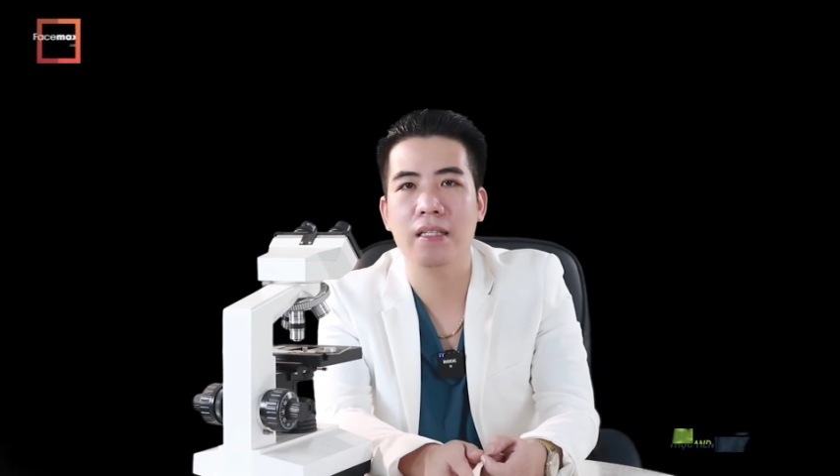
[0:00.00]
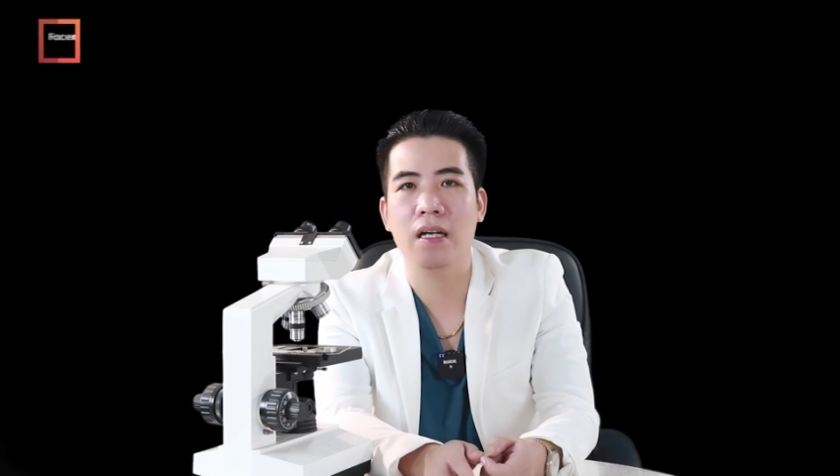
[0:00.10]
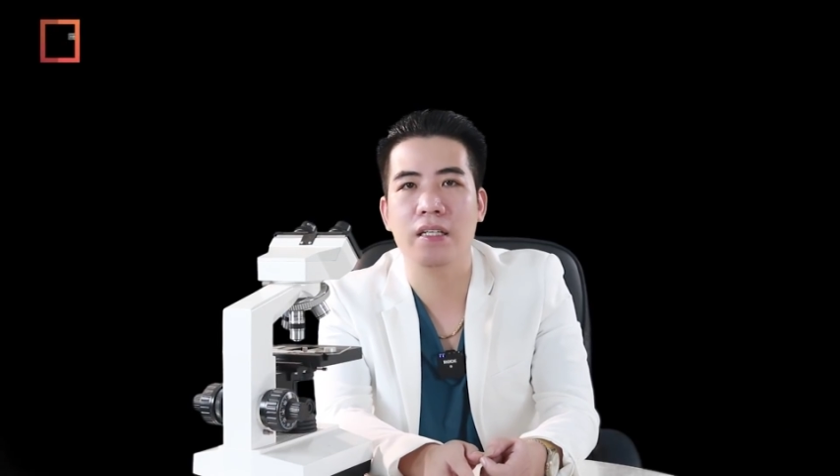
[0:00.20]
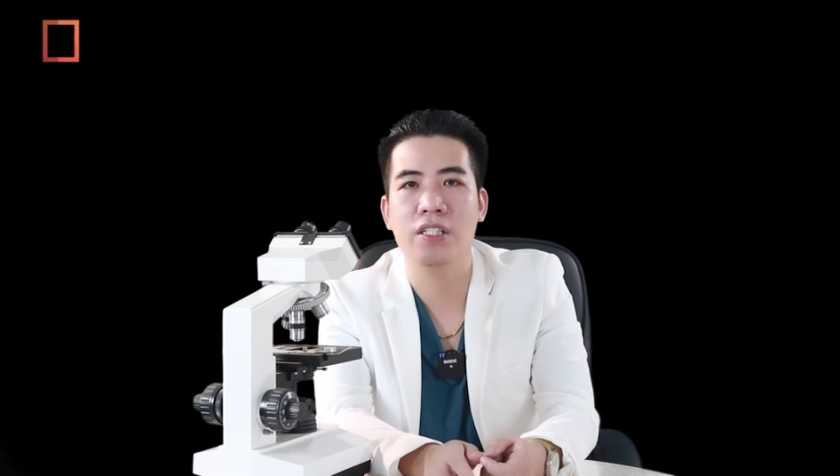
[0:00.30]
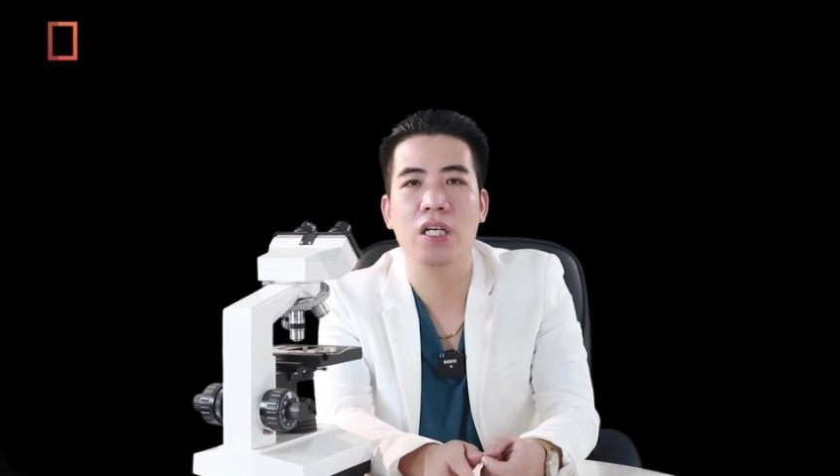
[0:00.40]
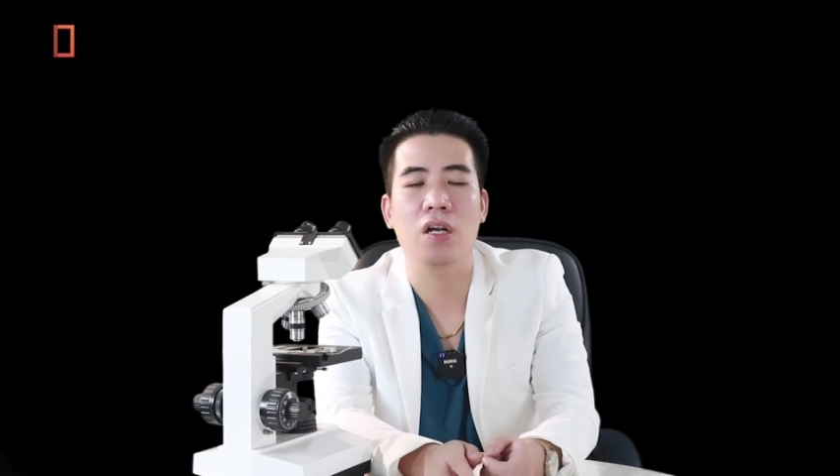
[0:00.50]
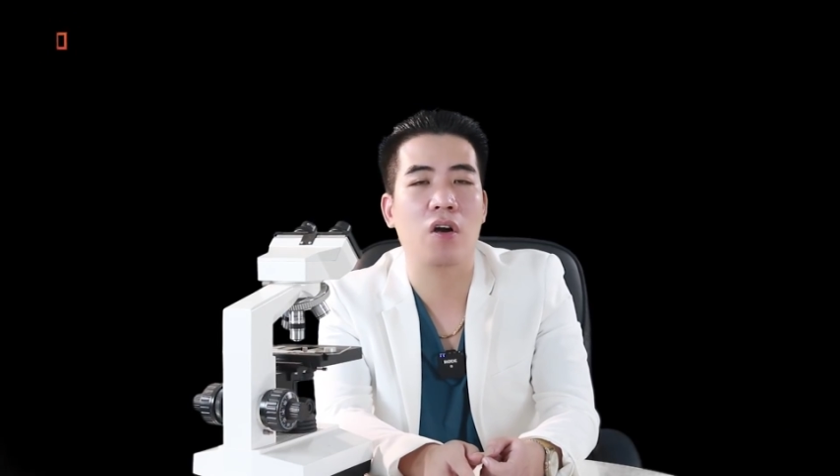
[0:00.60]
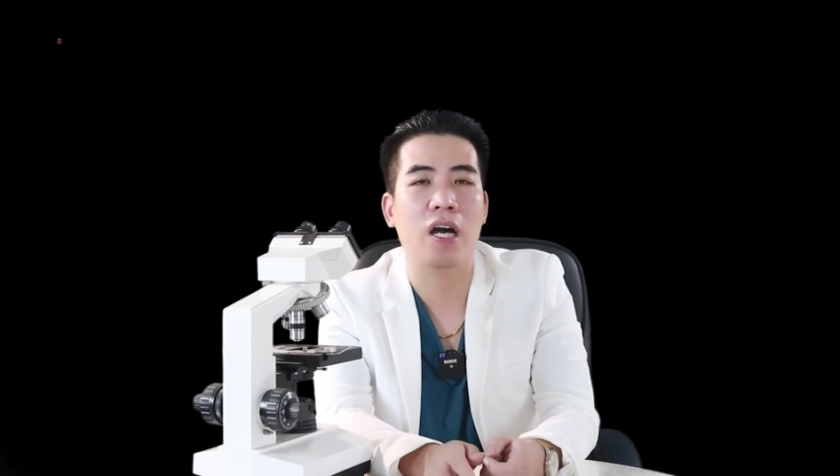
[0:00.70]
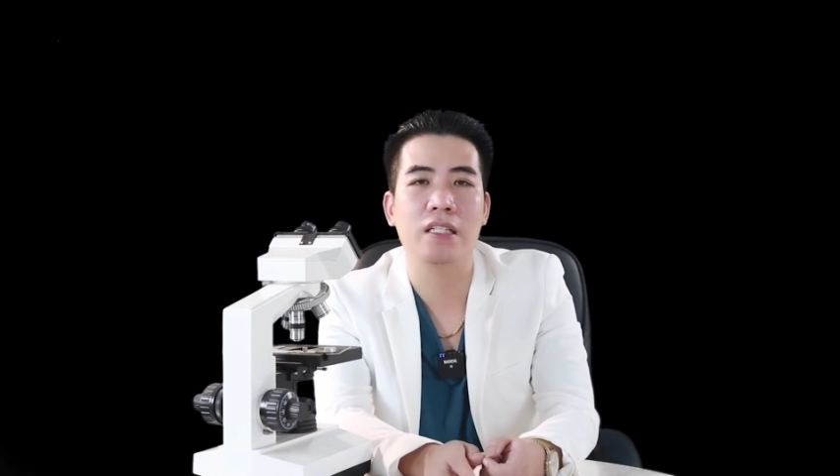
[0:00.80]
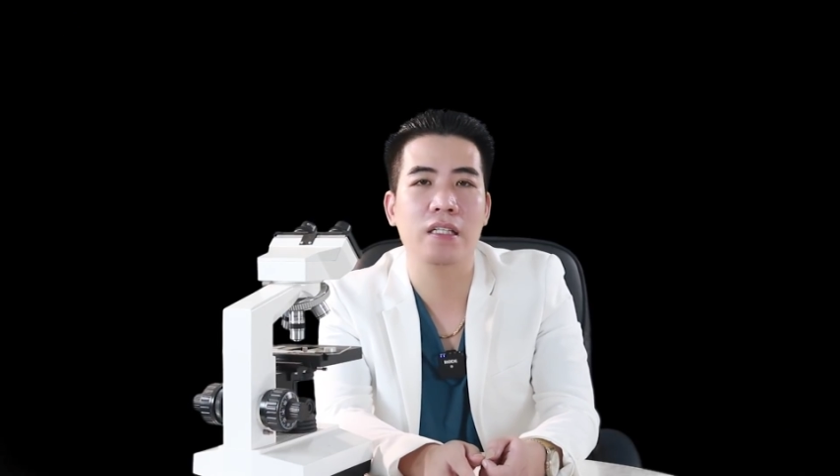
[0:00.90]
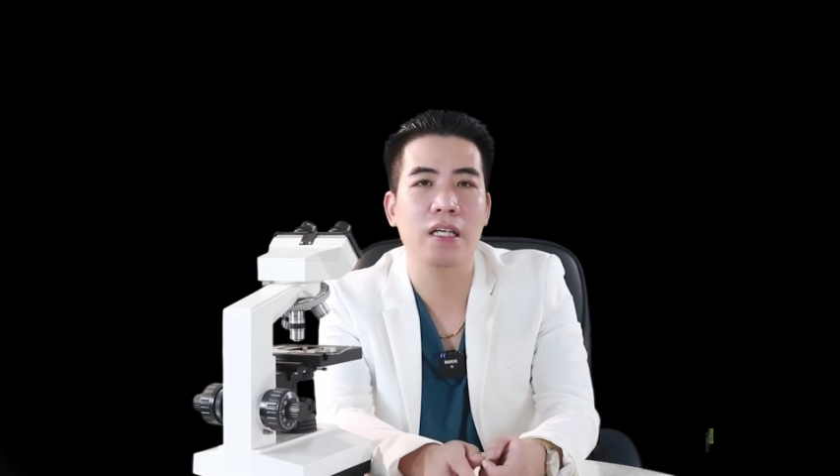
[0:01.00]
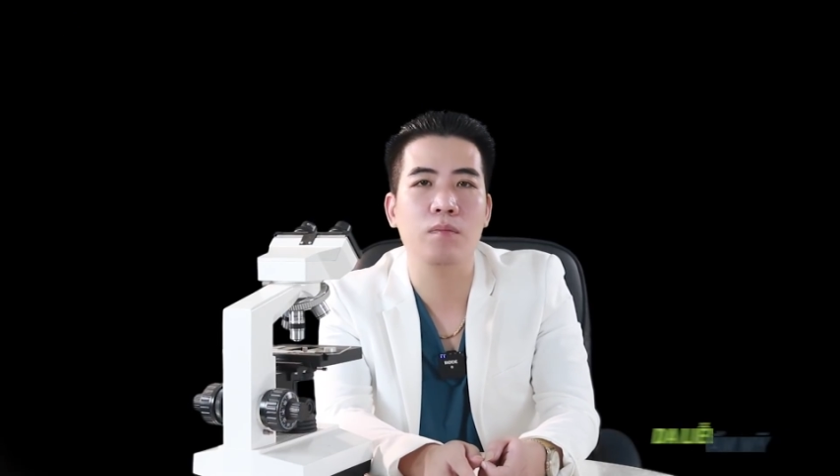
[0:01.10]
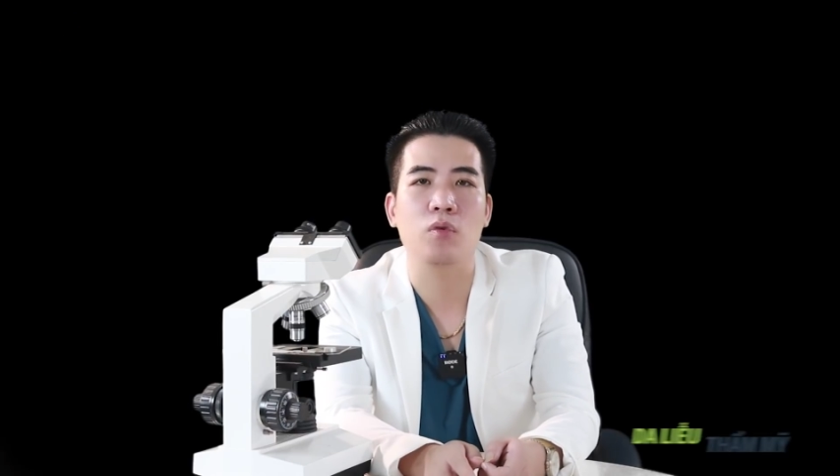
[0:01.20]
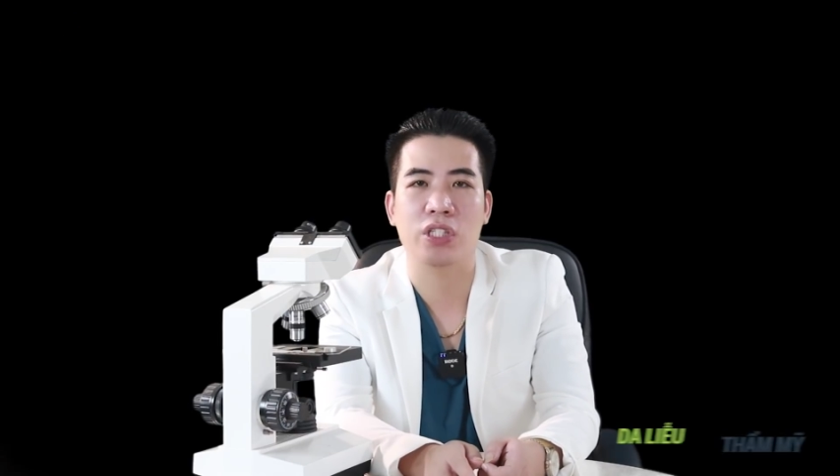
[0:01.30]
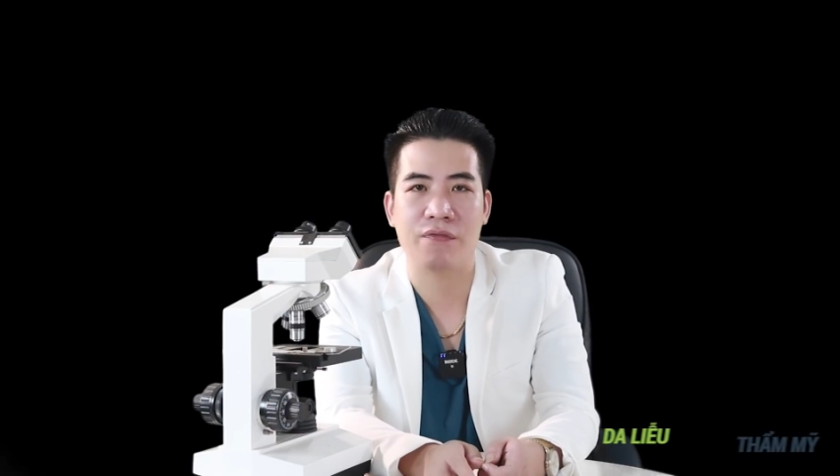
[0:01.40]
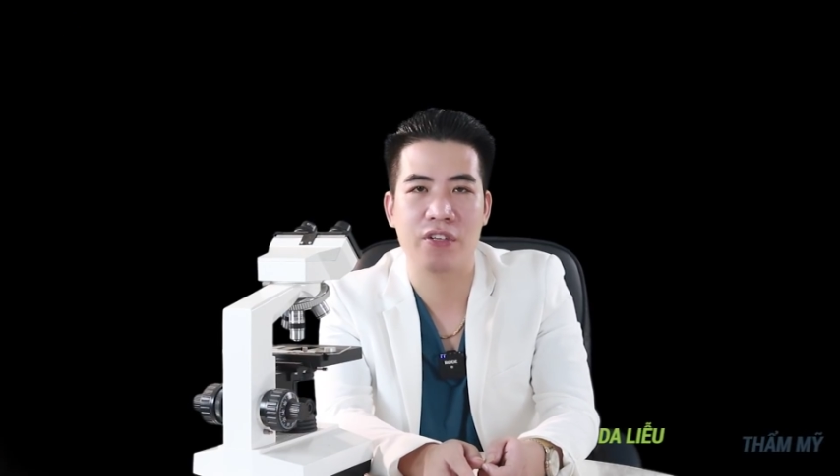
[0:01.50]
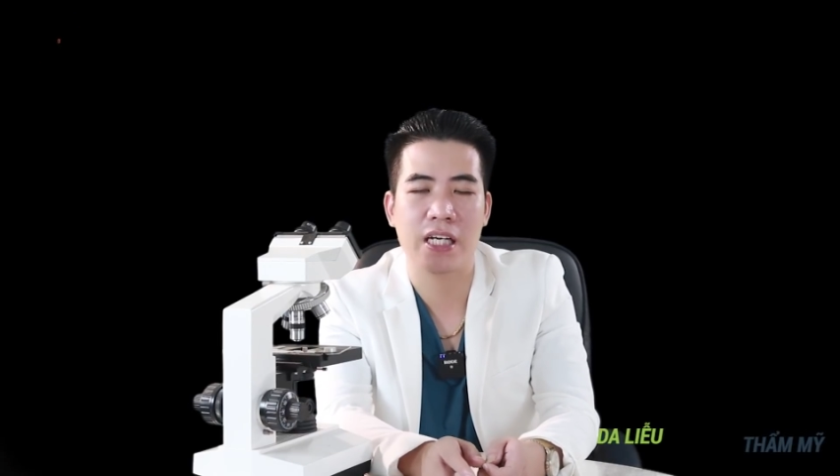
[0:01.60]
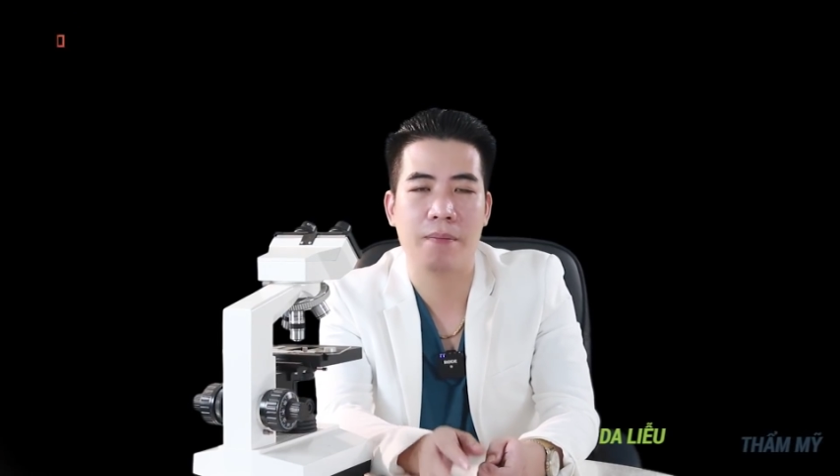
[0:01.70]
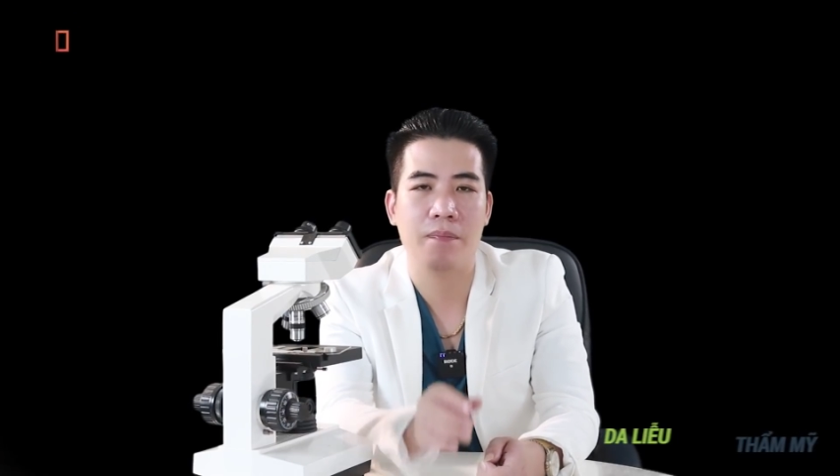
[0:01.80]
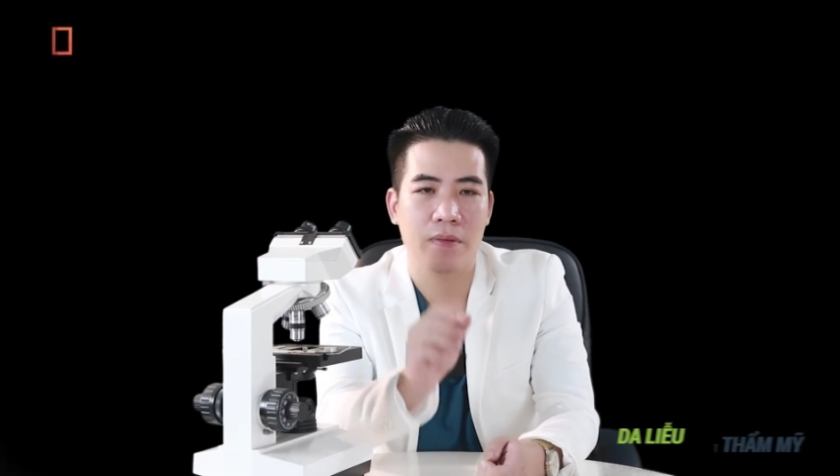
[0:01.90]
tức là tricloacetic
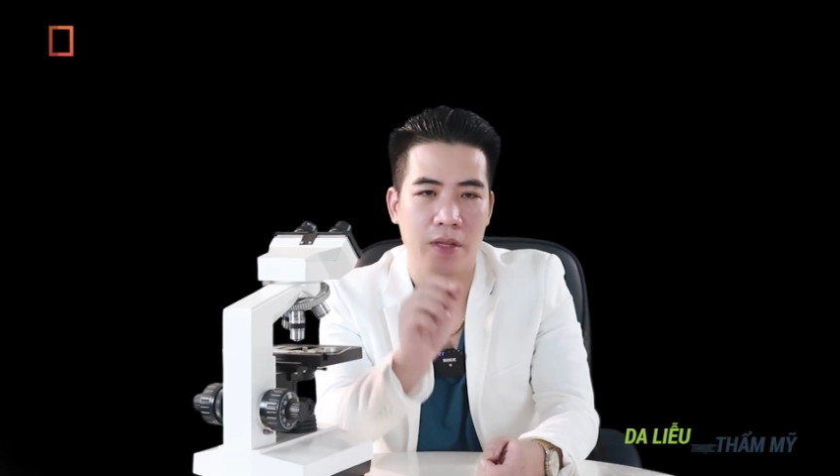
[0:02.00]
100%